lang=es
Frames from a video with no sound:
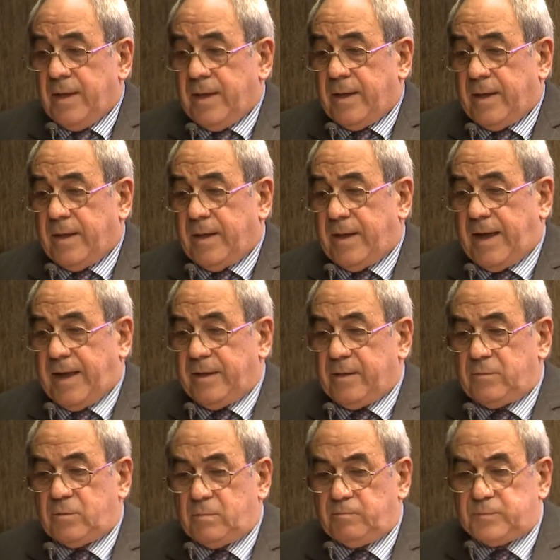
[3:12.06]
eh,
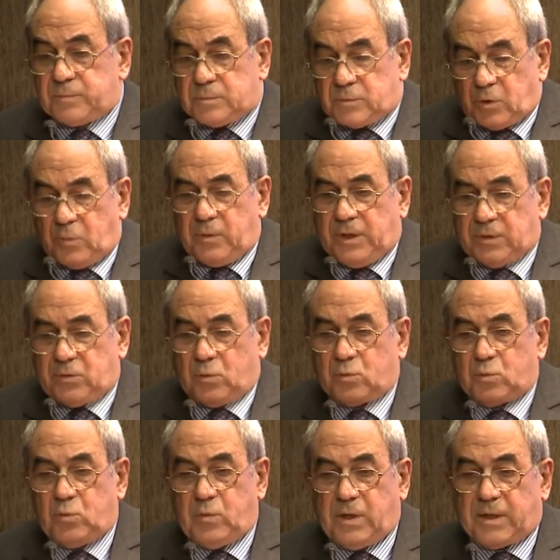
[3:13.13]
hay toda una
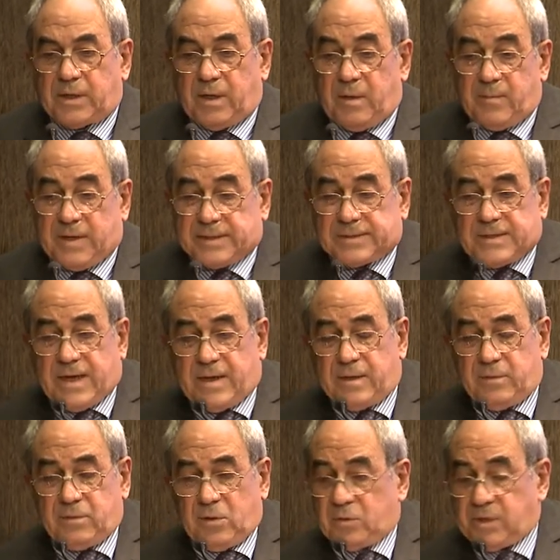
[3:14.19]
estructura que el marchar
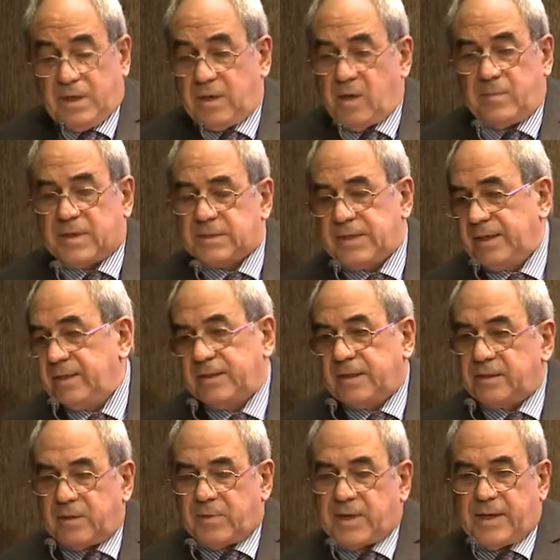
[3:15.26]
no tiene. El Marchand está,
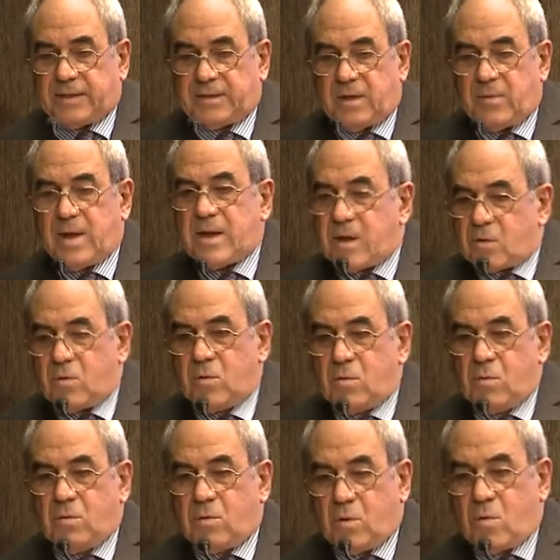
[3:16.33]
trabaja, trabaja
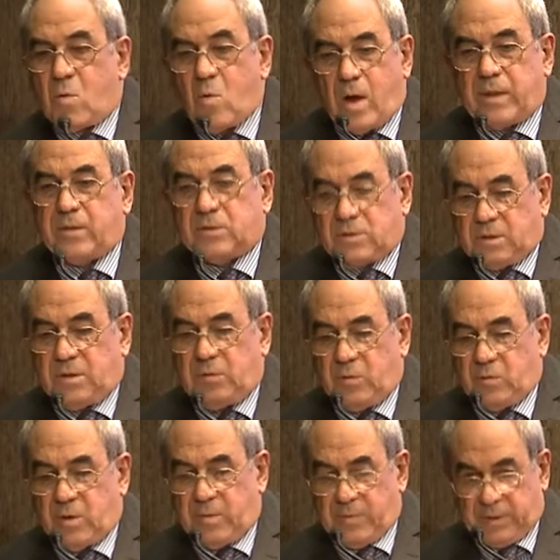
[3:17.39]
con, con, cuadros
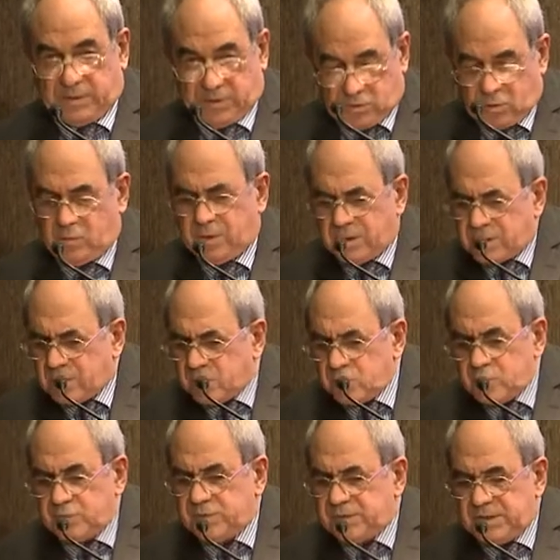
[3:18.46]
individualmente. Yo durante
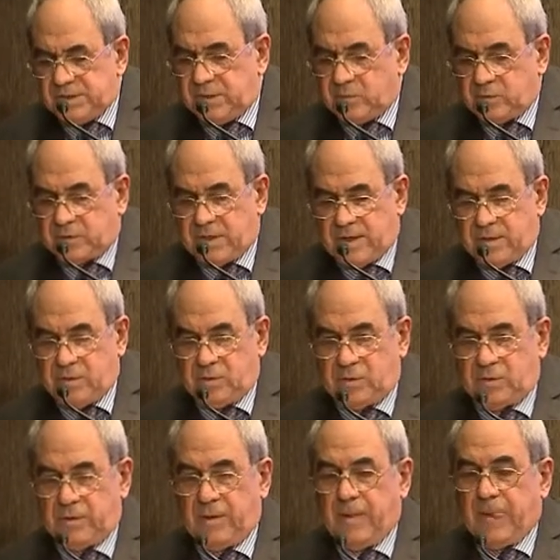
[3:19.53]
muchísimos años